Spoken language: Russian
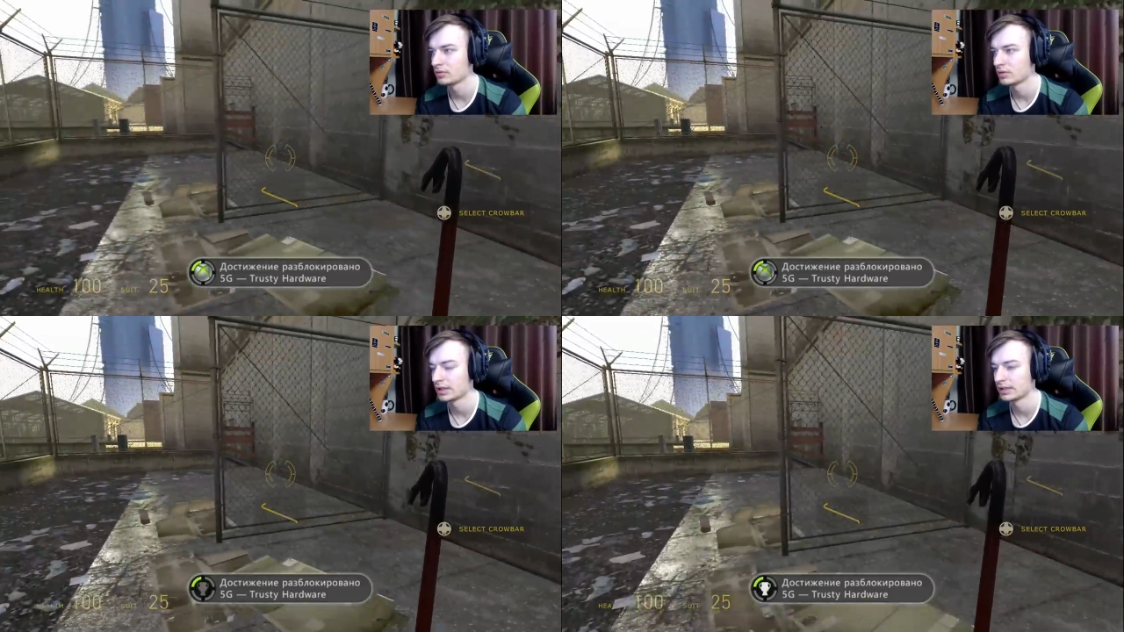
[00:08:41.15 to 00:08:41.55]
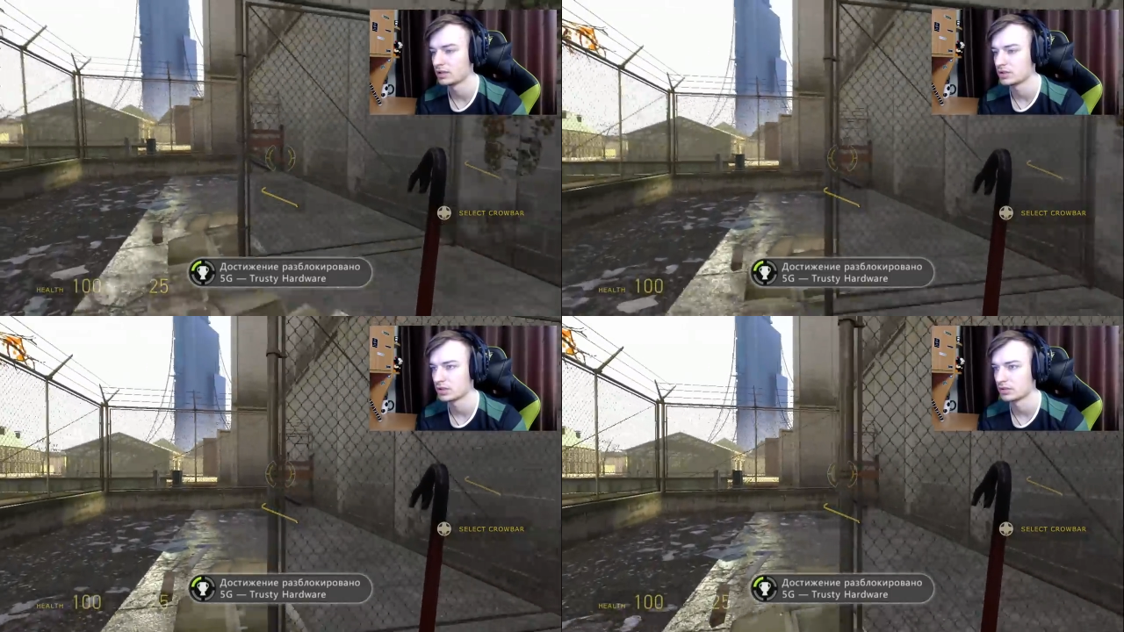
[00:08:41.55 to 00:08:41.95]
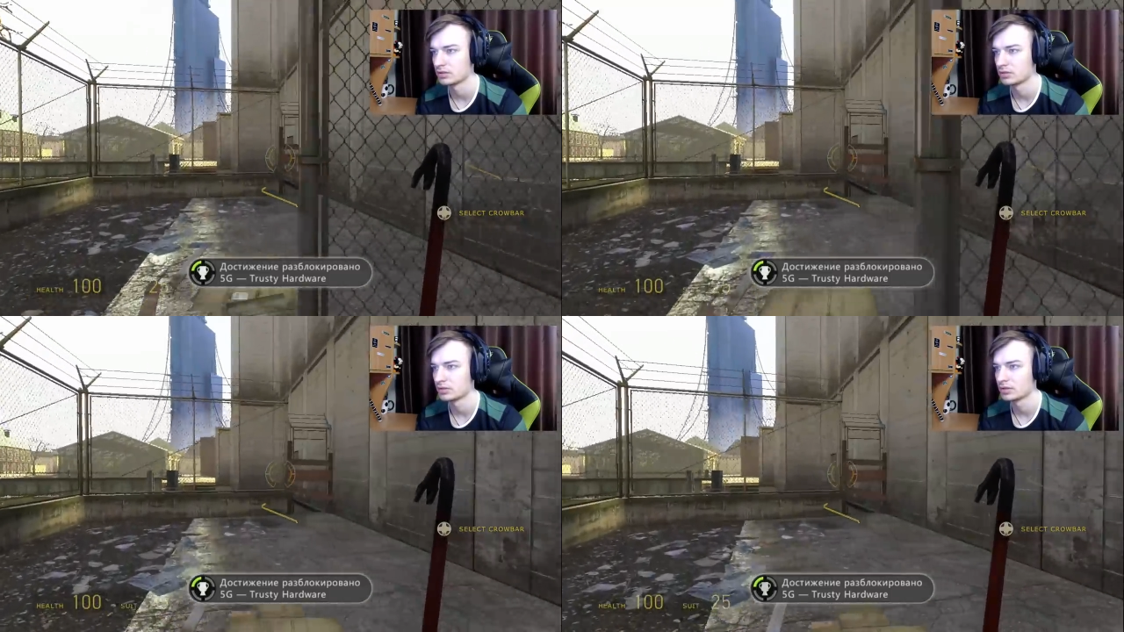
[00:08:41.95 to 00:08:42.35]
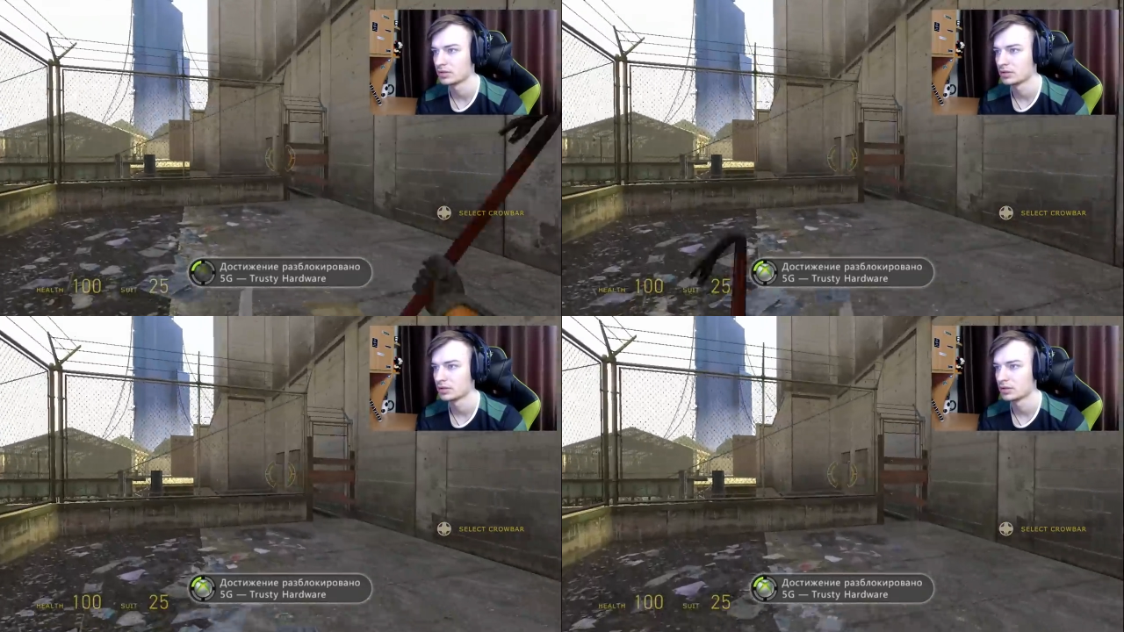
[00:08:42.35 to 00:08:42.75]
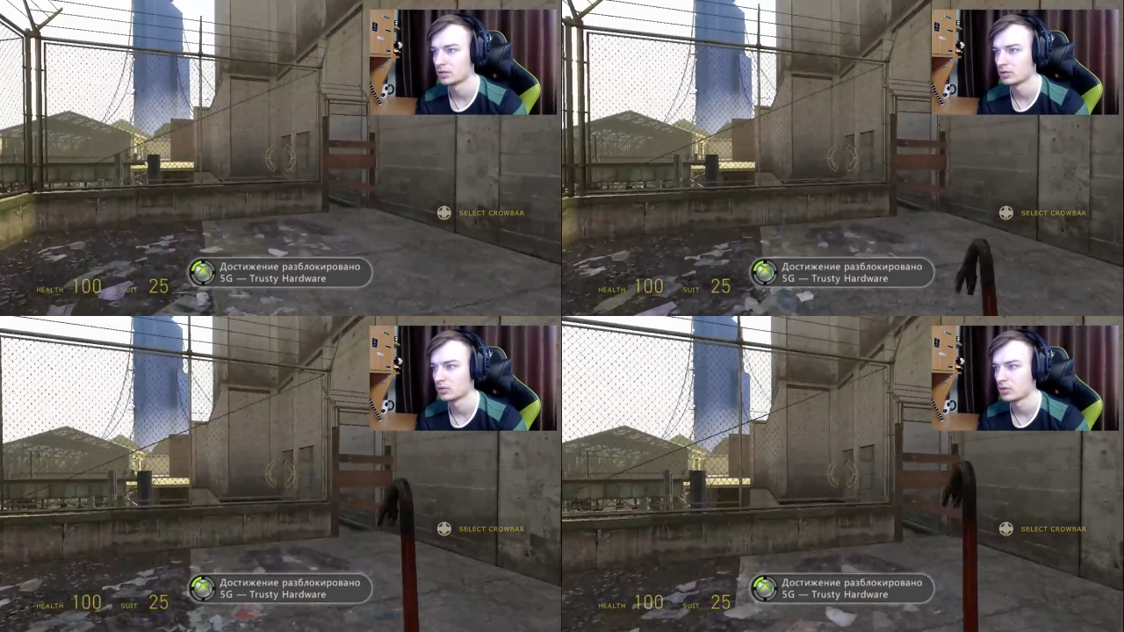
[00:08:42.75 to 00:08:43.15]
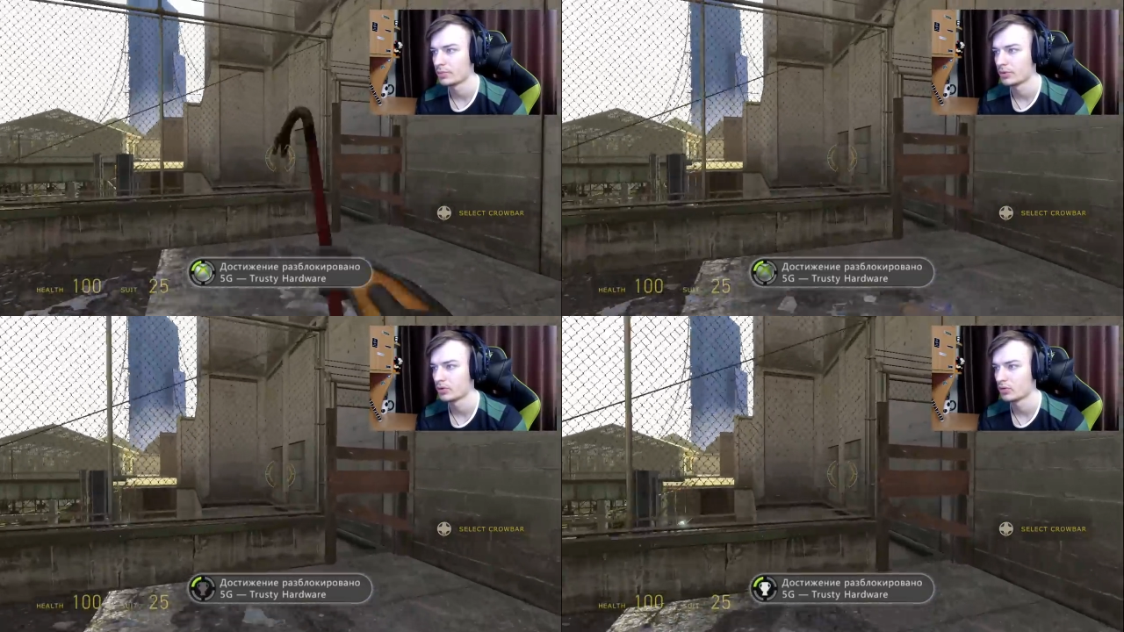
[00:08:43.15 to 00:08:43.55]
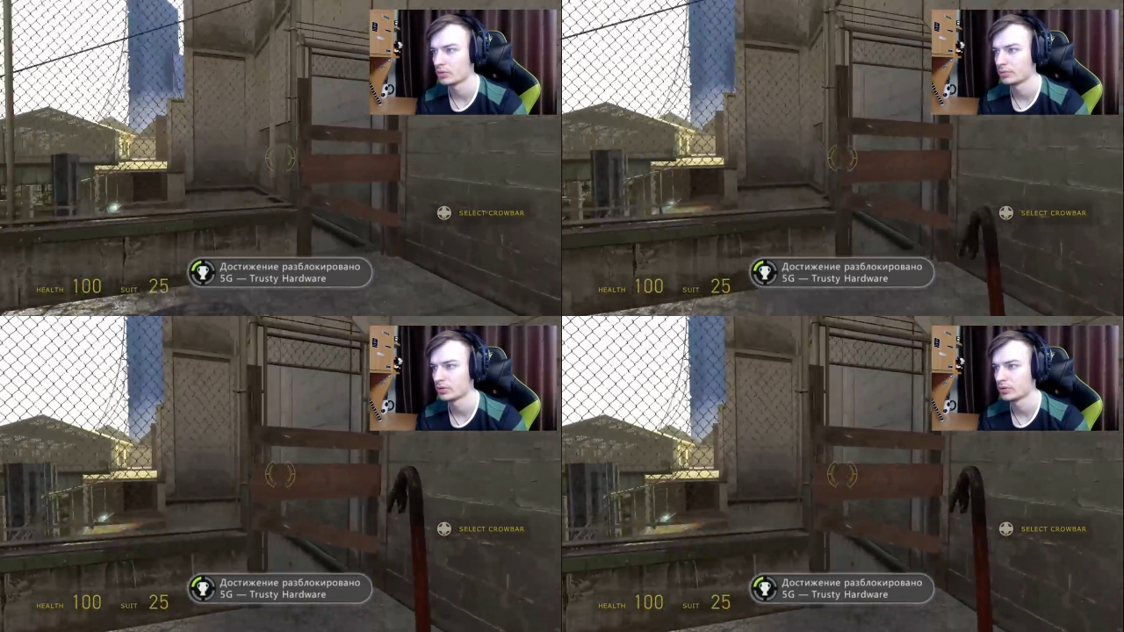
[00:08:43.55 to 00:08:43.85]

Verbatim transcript: Отлично. Оп, оп.